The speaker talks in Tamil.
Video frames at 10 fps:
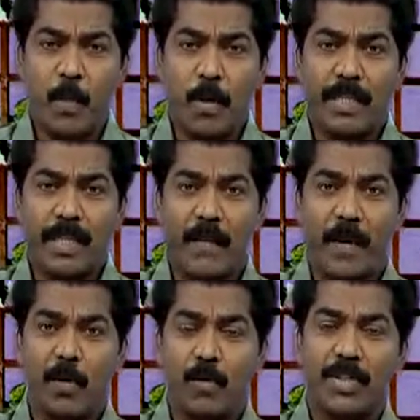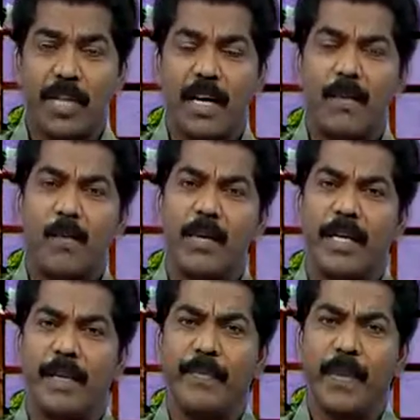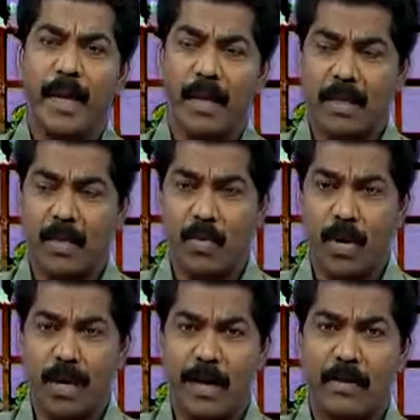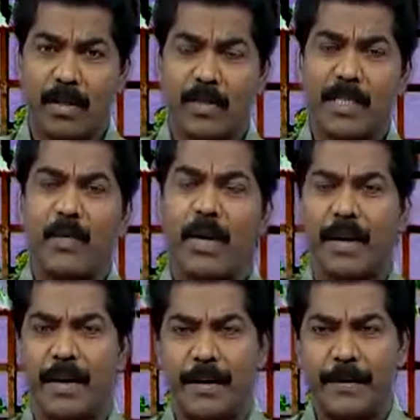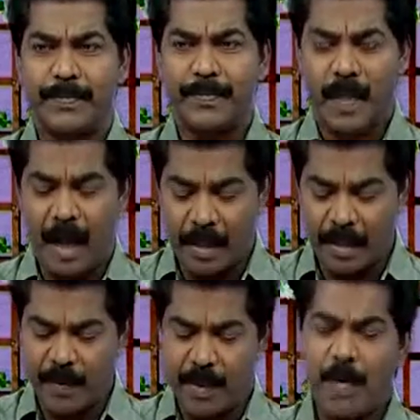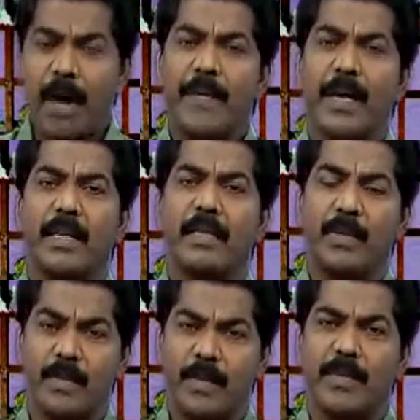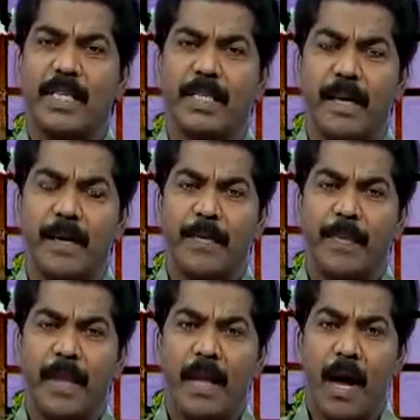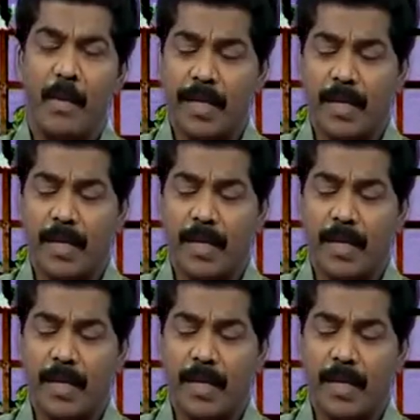மோசை அவர்களுக்கு உற்சாகம் மூட்டி கர்த்தர் உங்களுக்காக யுத்தம் செய்வார் என்றான் அந்த விதமாகவே கர்த்தர் யுத்தம் செய்தார் அவர்